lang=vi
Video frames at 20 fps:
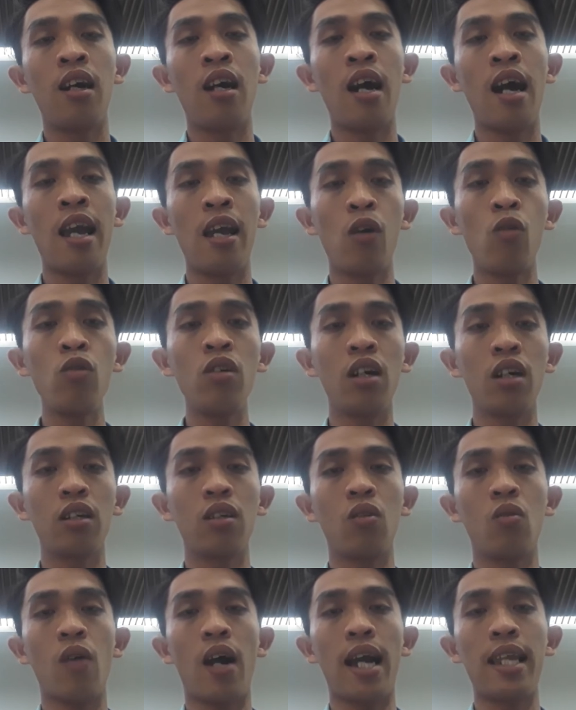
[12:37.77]
hiểu được
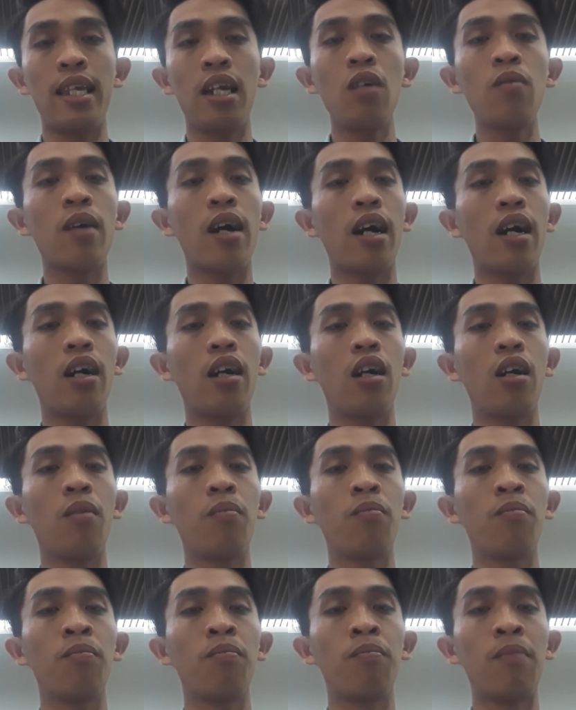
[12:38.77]
và những mà
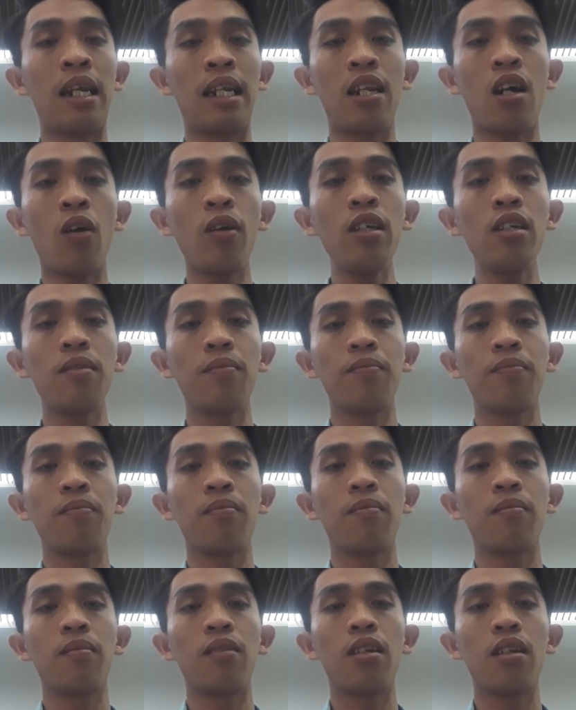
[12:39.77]
mình nói
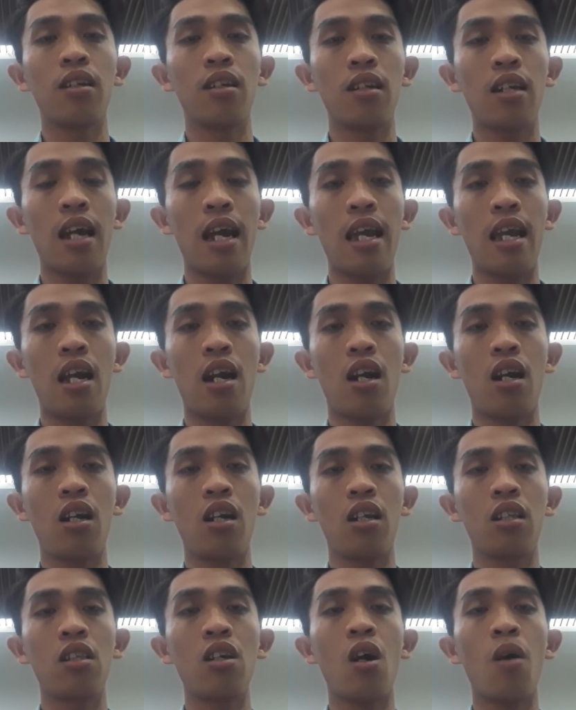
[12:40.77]
thì
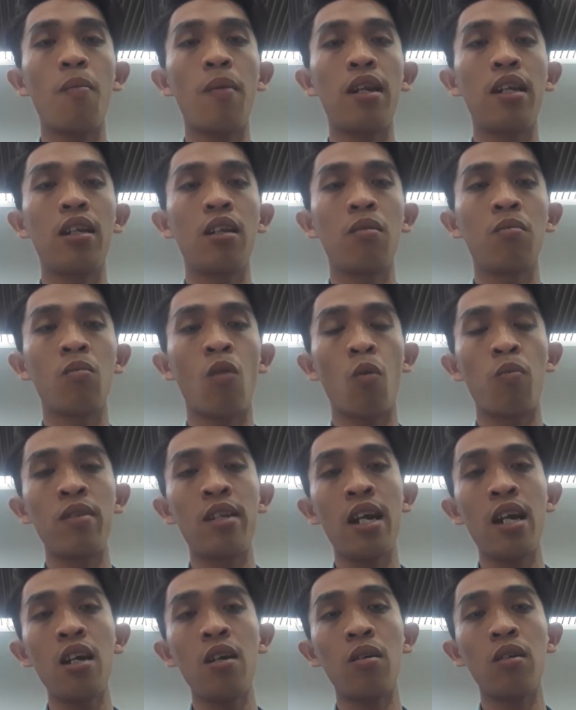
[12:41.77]
uh, cho mình một
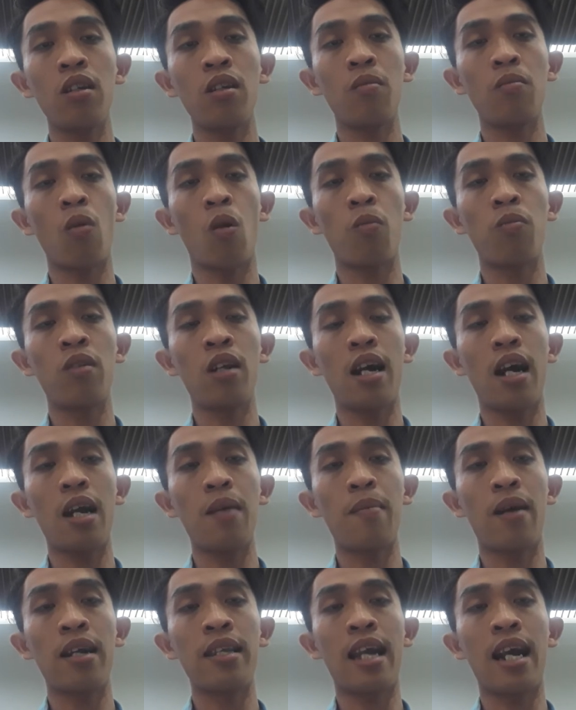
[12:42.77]
nhắn một lời
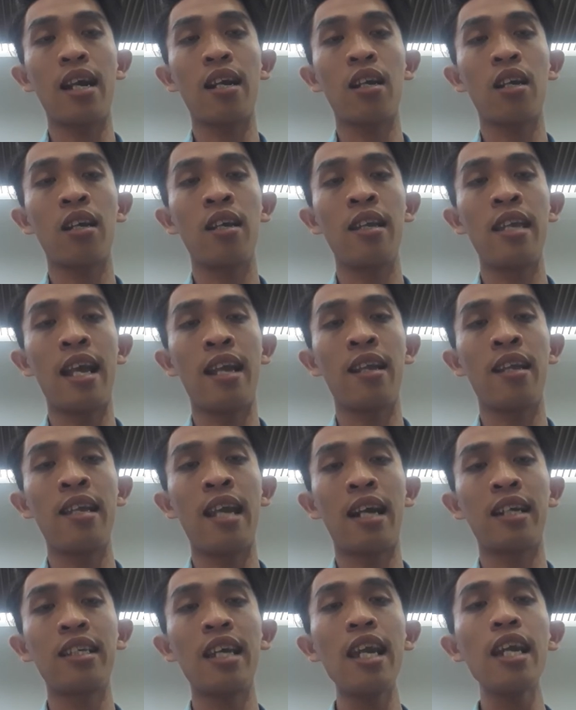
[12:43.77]
mà nhận nhận,
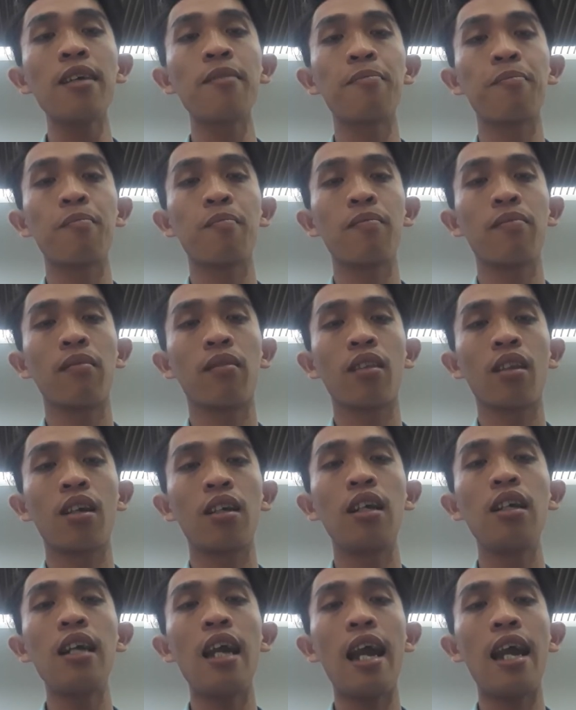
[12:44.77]
nhận xét.
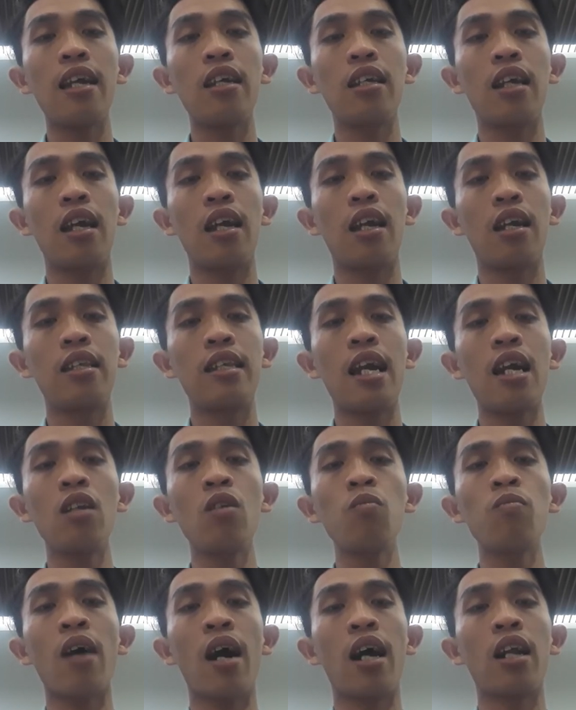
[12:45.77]
Thứ hai thì nhấn
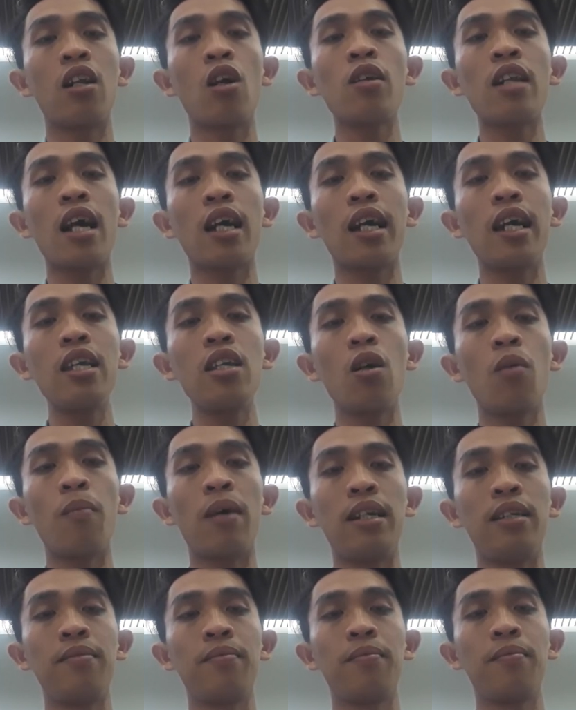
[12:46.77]
nút và uh, nó đăng ký vô
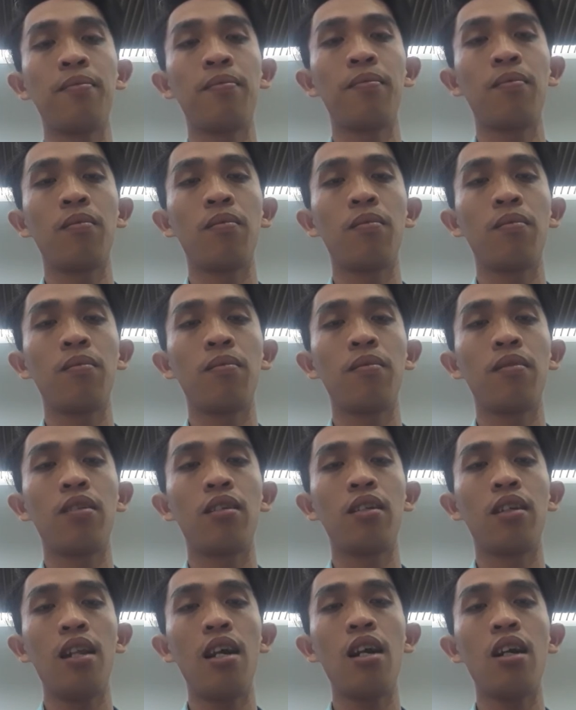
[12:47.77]
mình
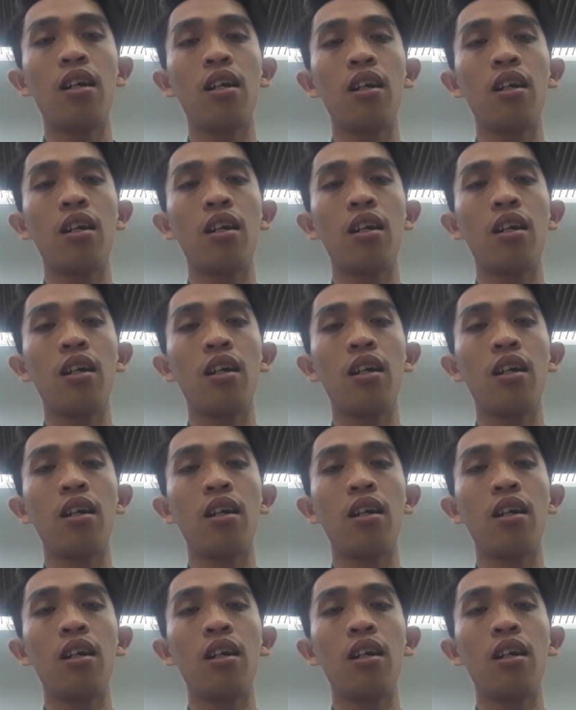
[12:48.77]
đó.